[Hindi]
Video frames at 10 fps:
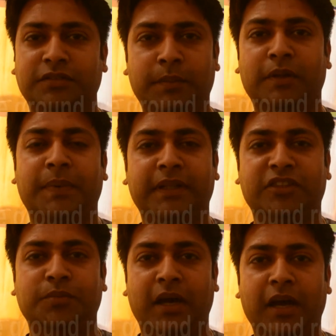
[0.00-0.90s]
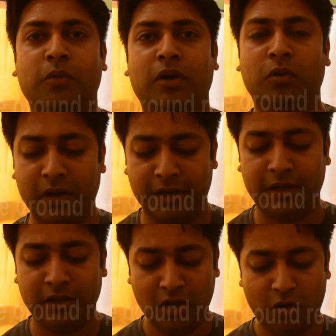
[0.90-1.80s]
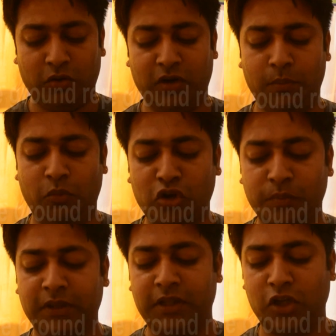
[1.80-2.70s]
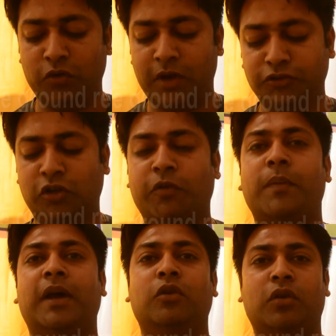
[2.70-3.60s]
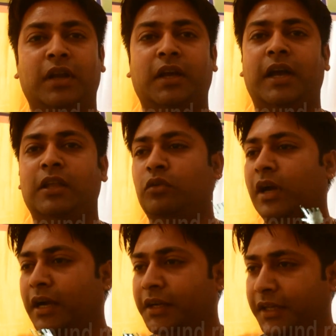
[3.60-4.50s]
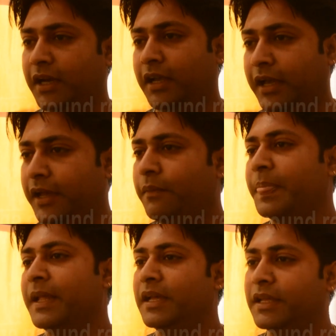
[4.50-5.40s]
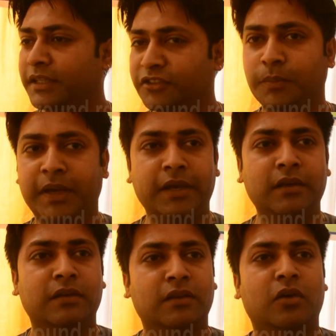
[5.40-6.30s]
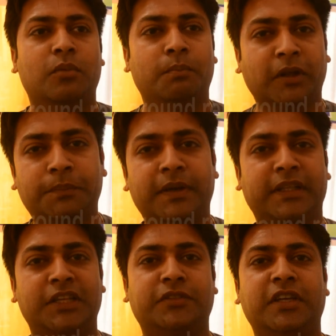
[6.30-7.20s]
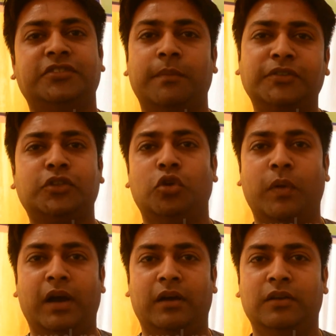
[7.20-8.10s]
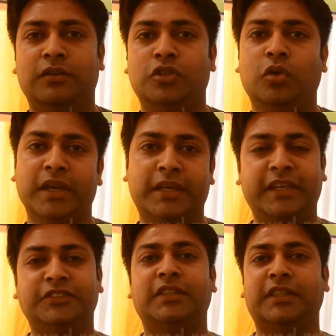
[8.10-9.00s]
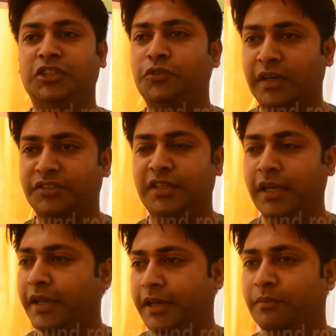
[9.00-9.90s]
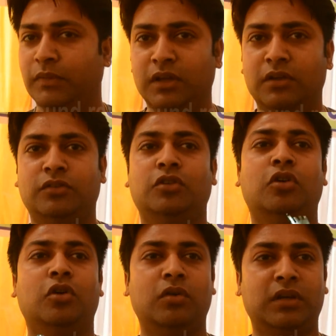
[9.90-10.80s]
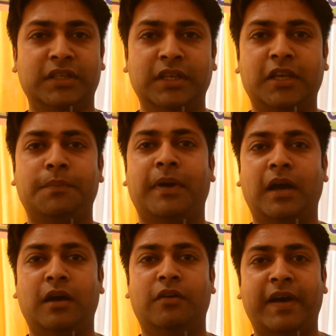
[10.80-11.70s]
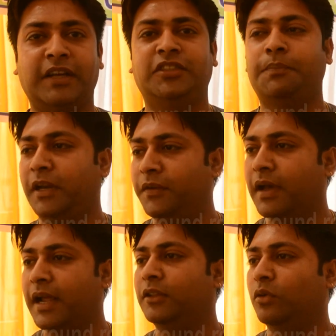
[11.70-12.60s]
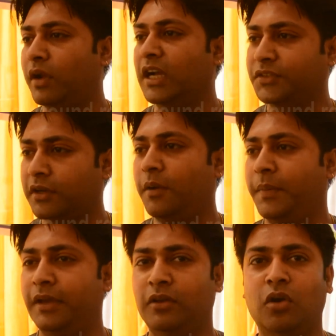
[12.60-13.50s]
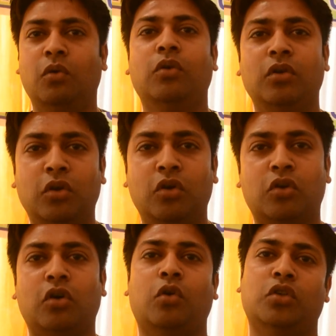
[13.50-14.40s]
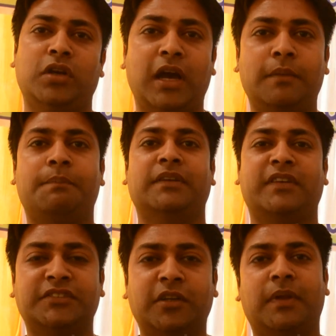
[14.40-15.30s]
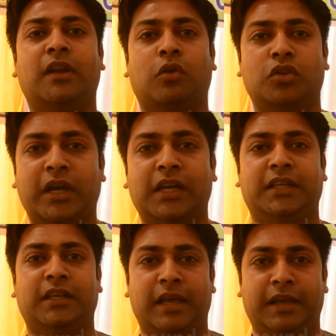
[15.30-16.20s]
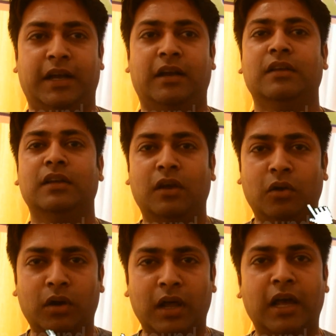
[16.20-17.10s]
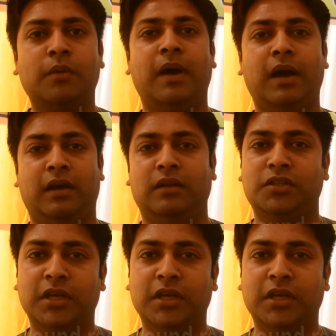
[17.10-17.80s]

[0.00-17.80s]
मध्य प्रदेश में आए हुए हुए हैं उन्होंने मुख्यमंत्री युवा स्वाभिमान योजना का आज उद्घाटन किया गया है जिसमें मध्य प्रदेश के समस्त युवा जो 21 से 30 वर्ष के हैं जो जिनकी वार्षिक परिवार है दो लाख से कम है उन लोगों को रोजगार प्रशिक्षण के लिए रोजगार दिया जाएगा और हर माह